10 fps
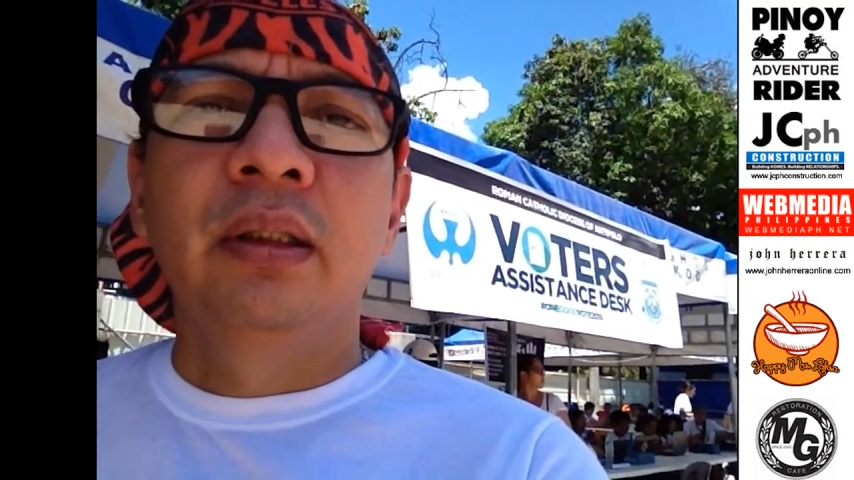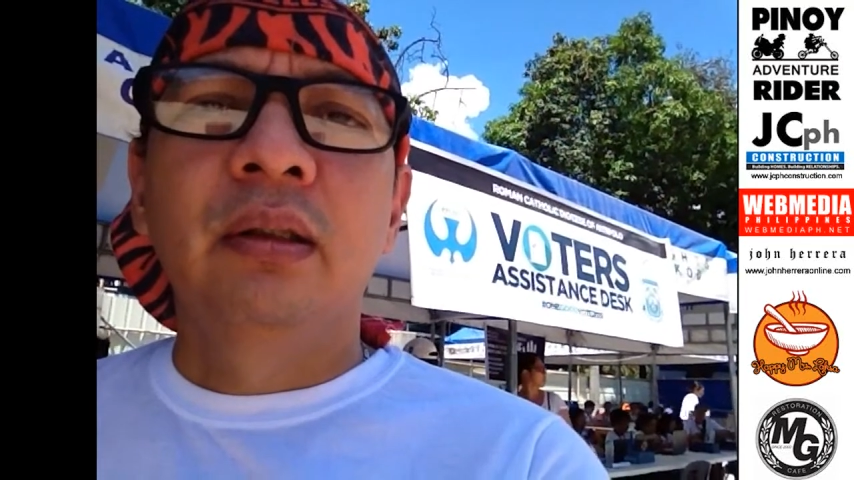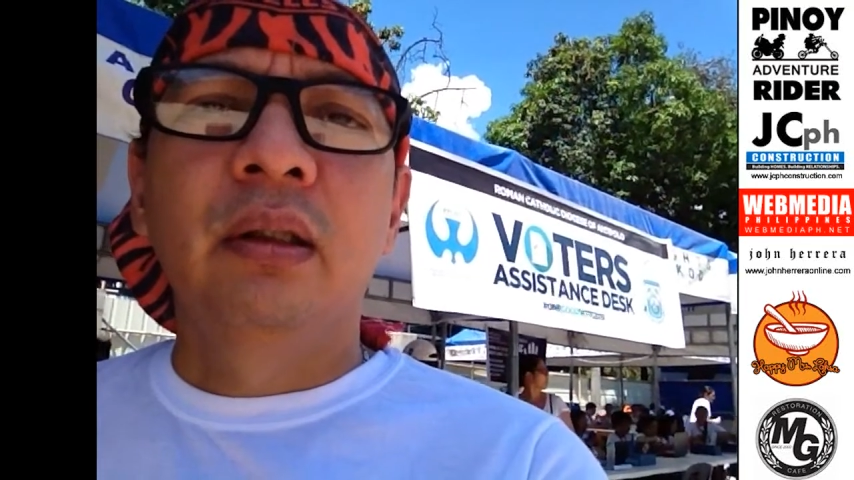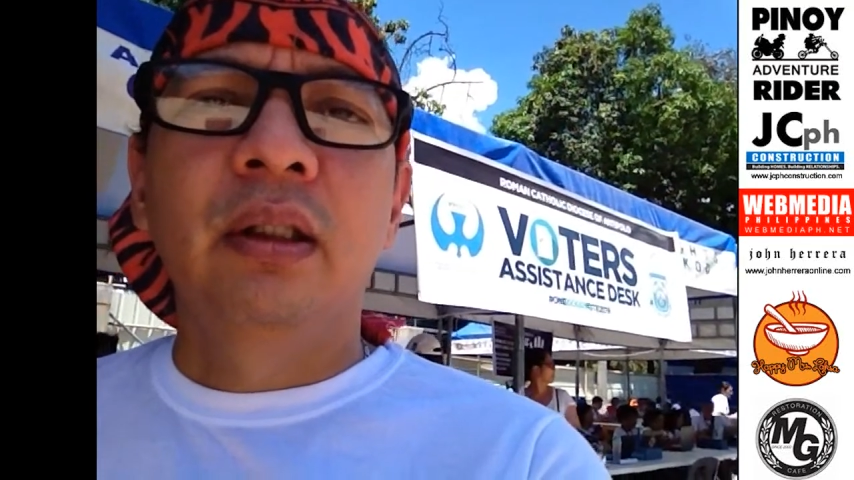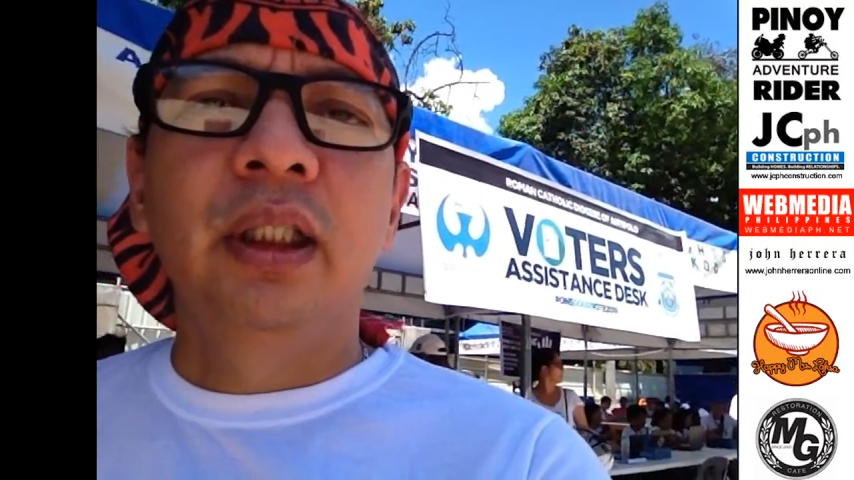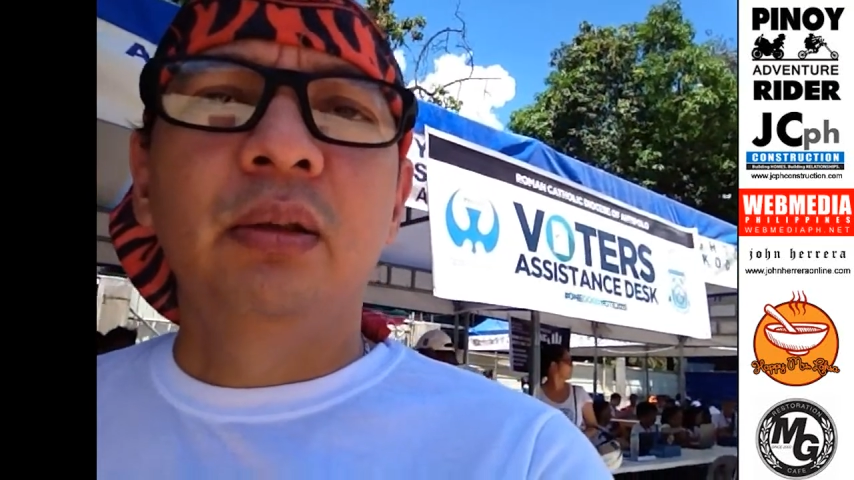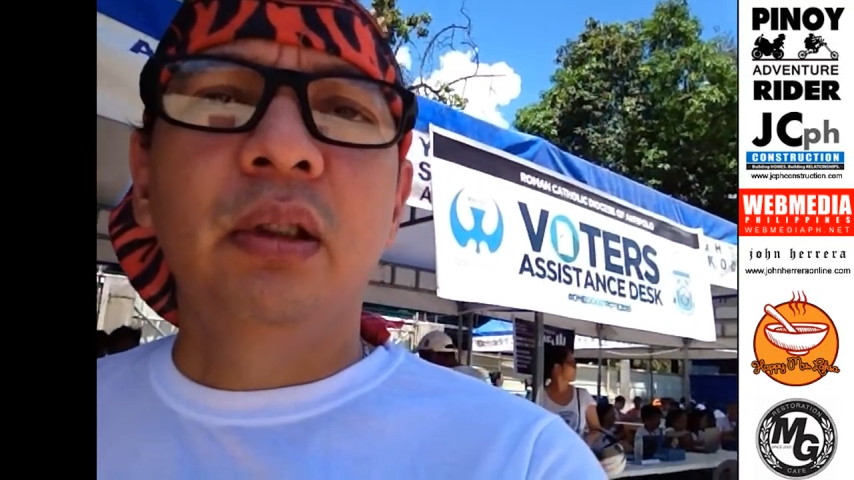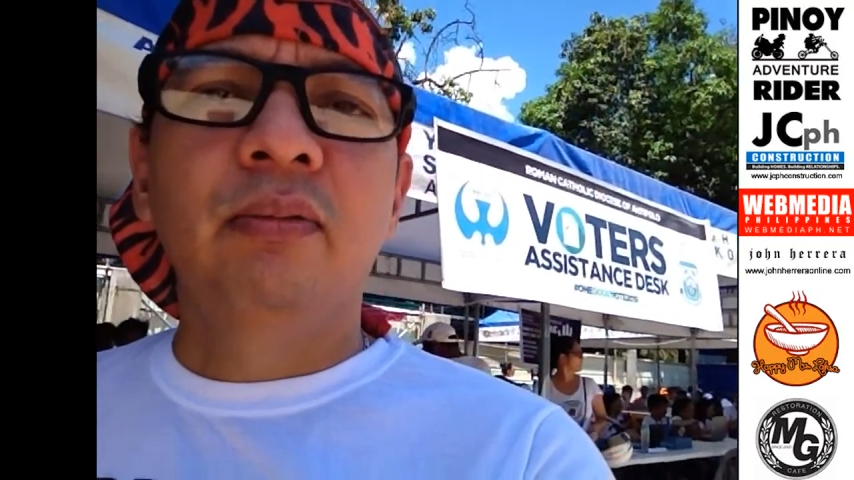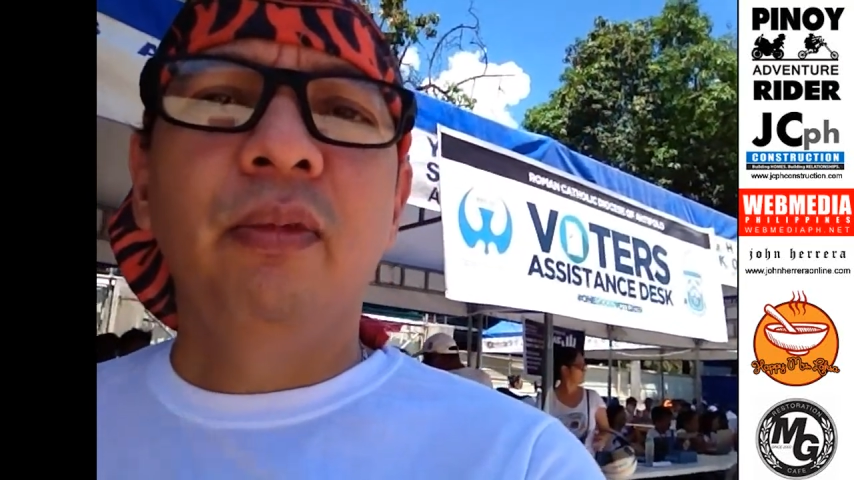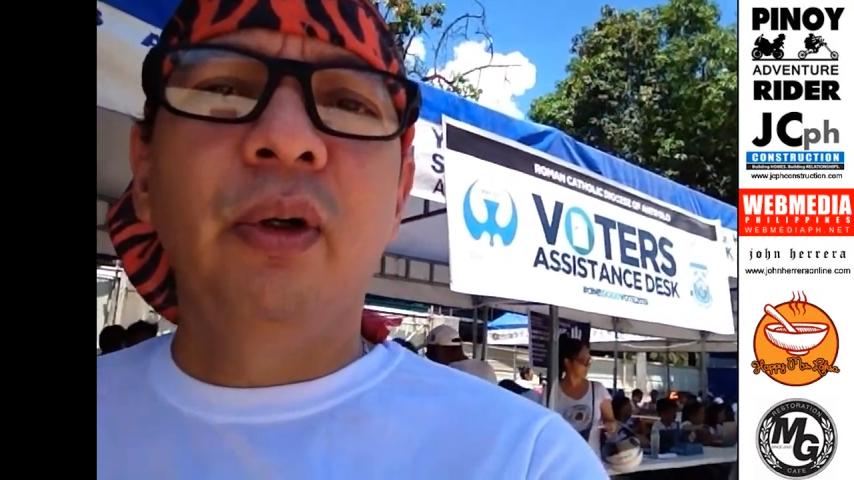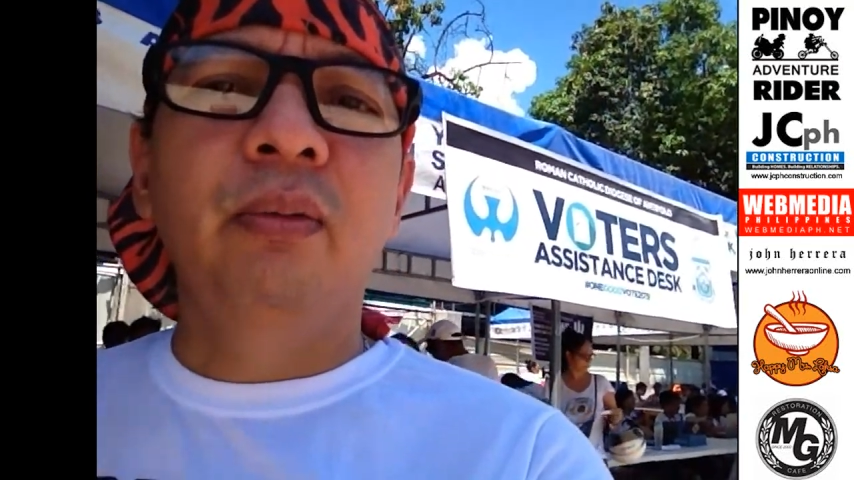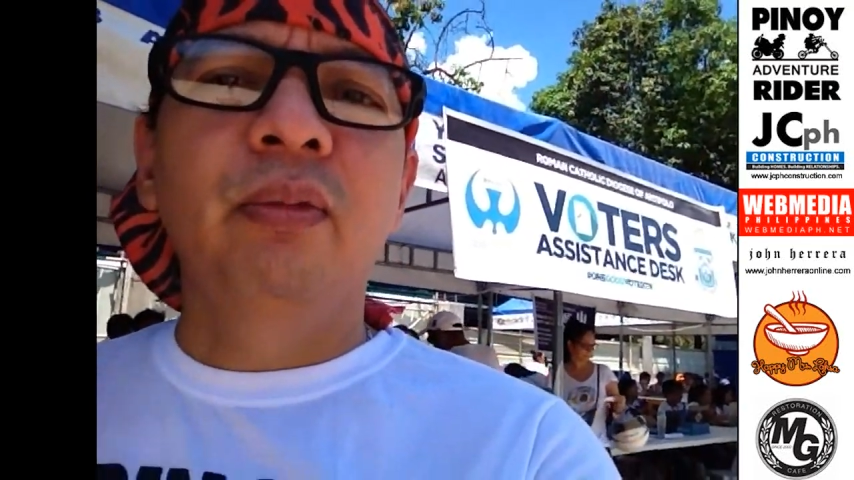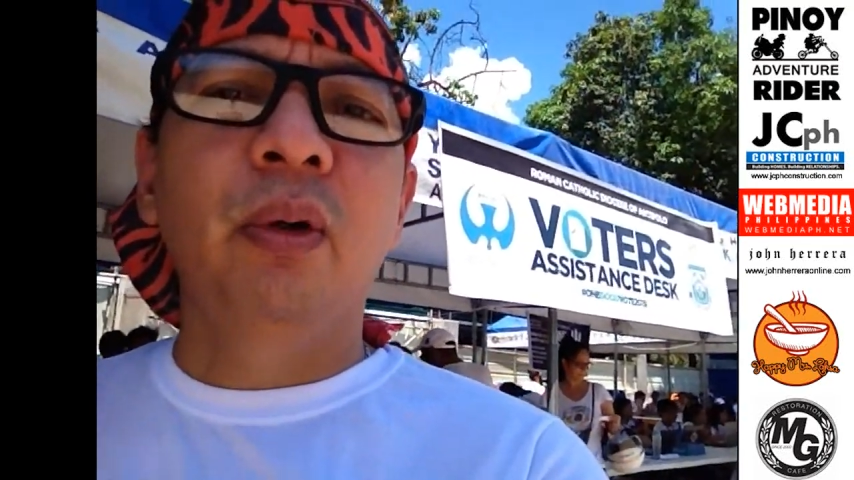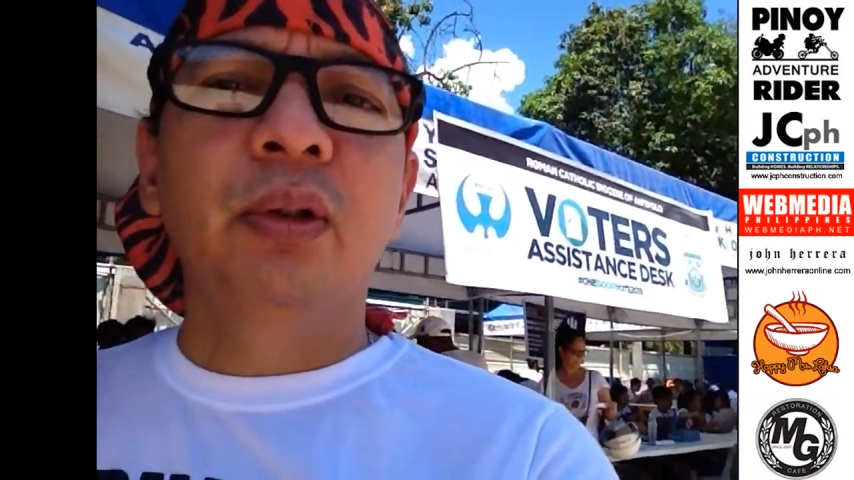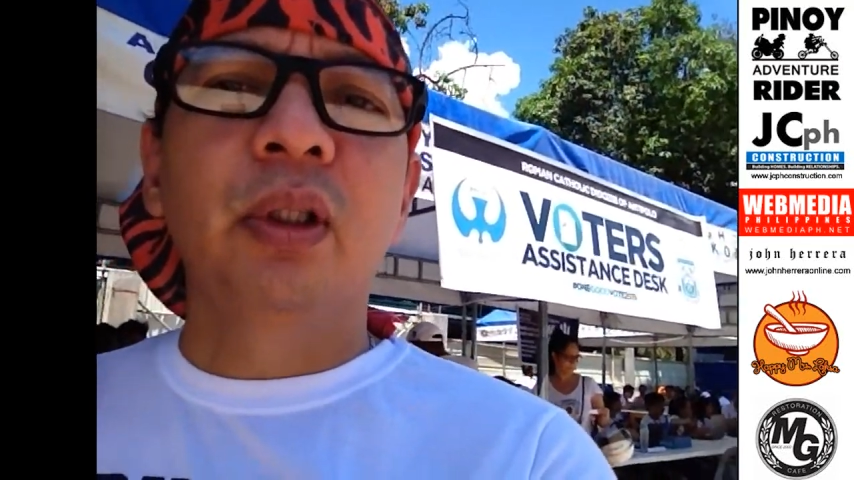So, dito sa
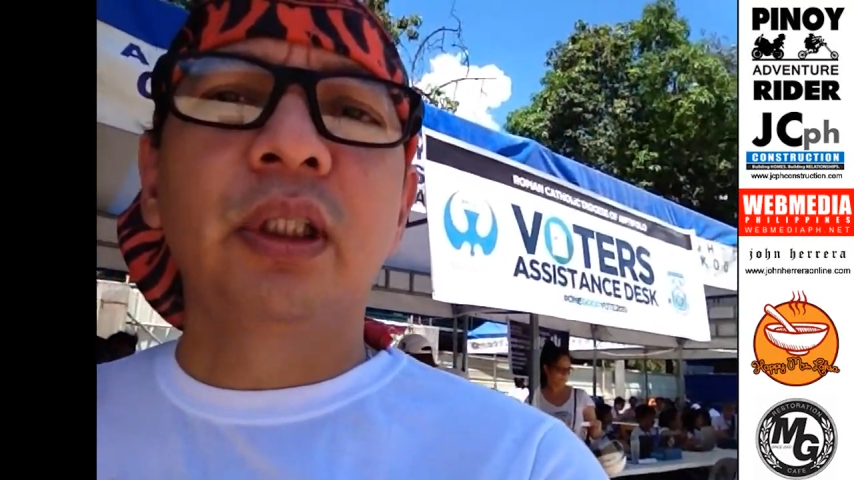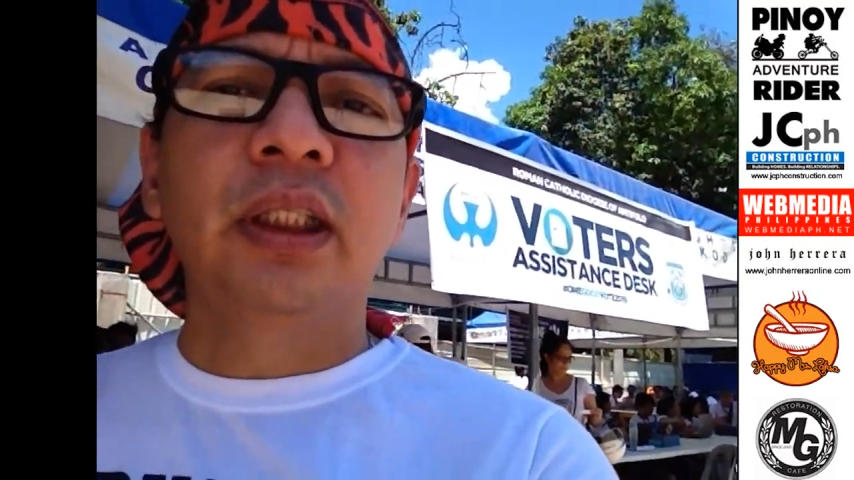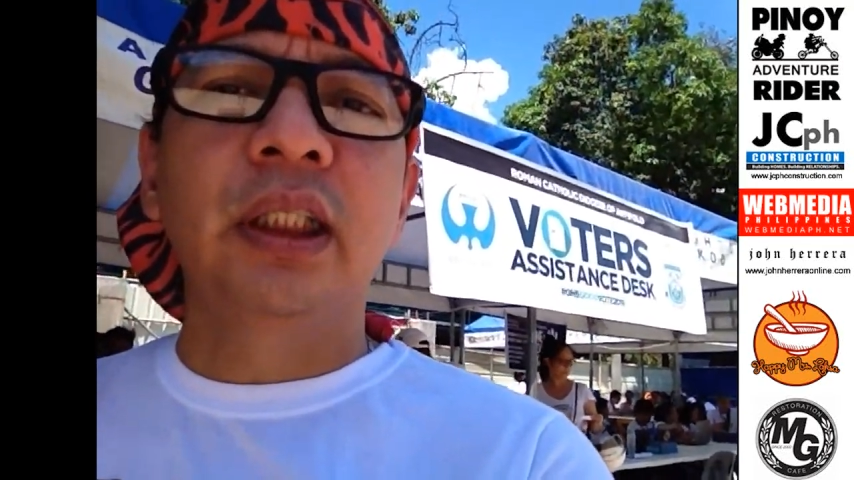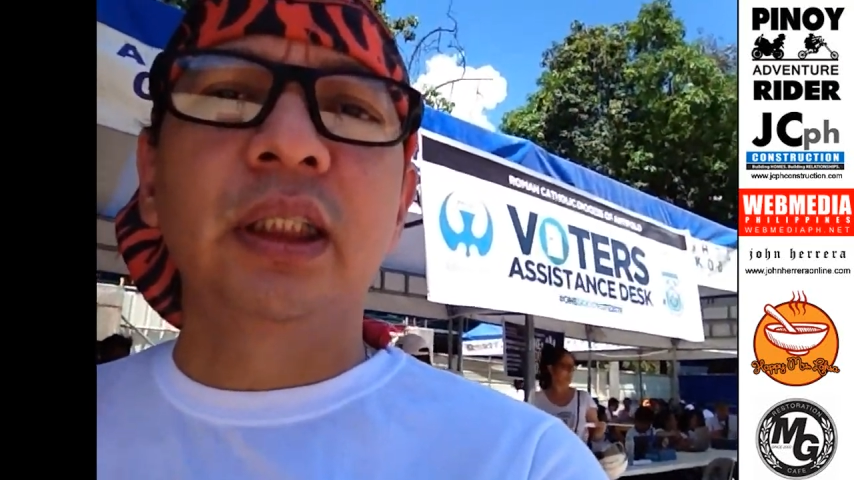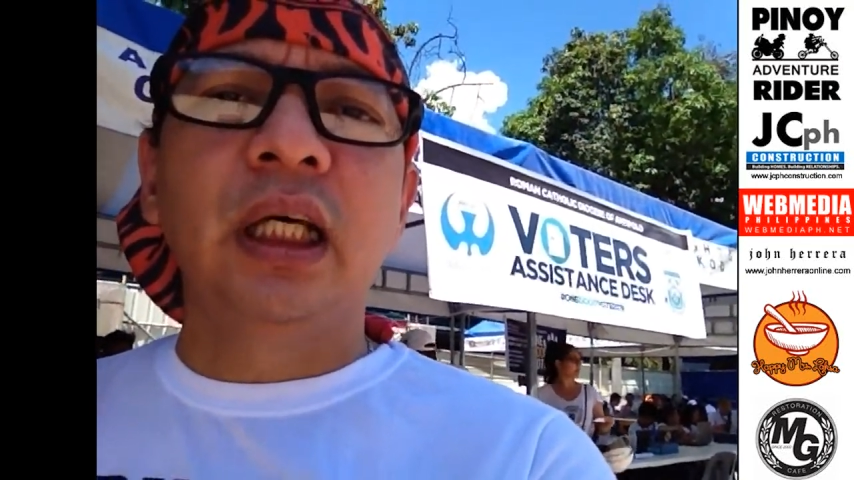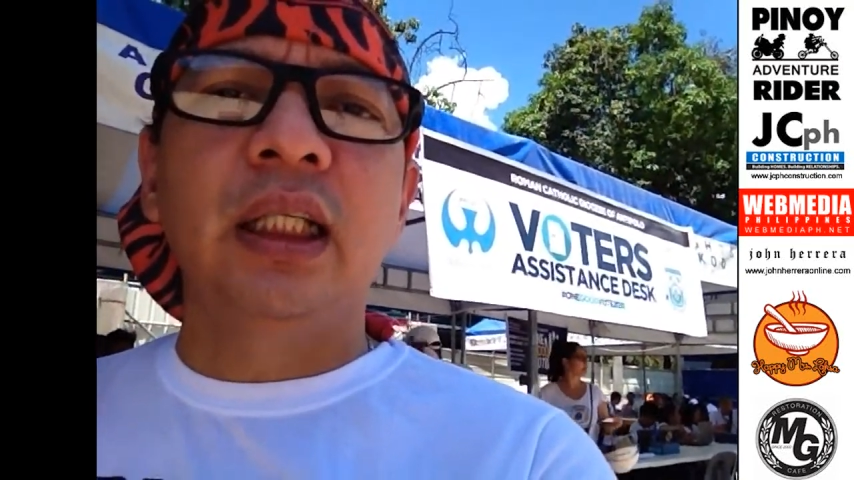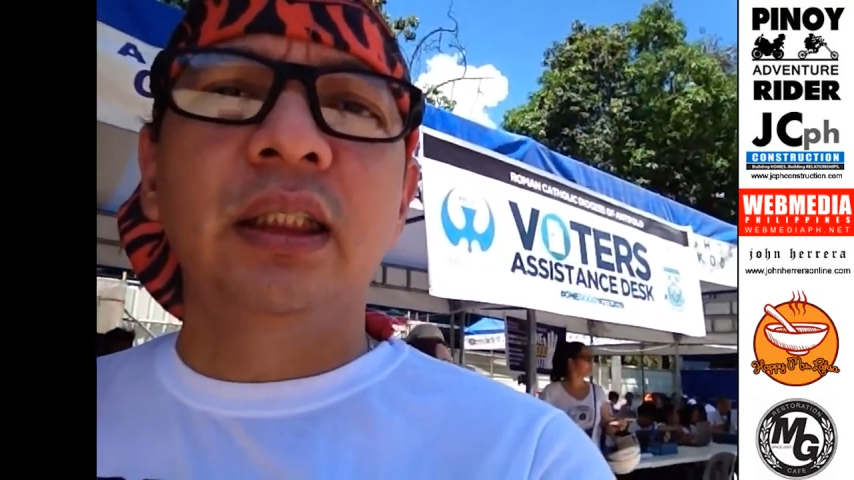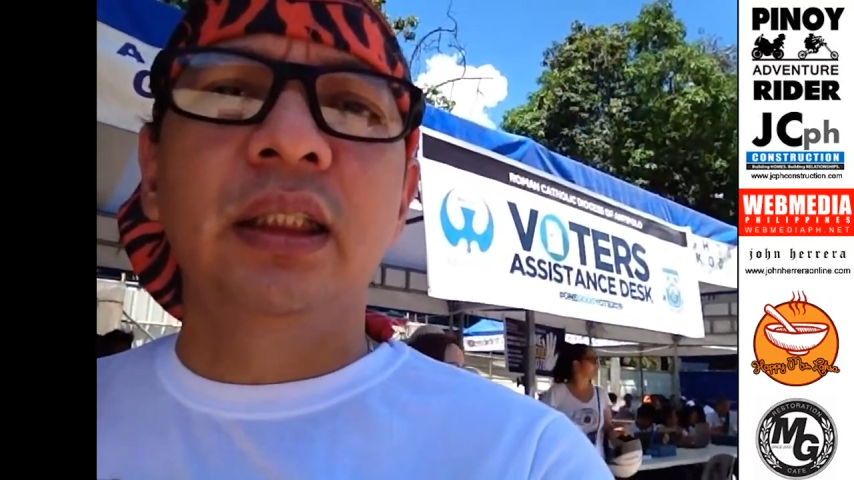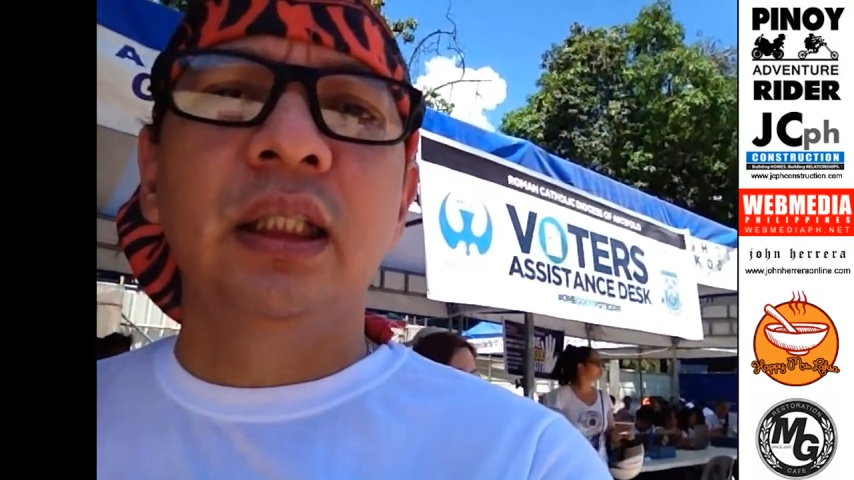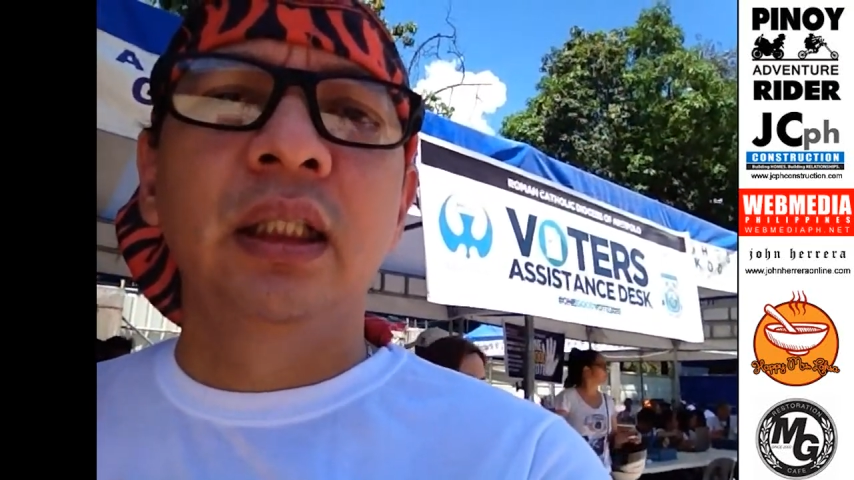voters assistance,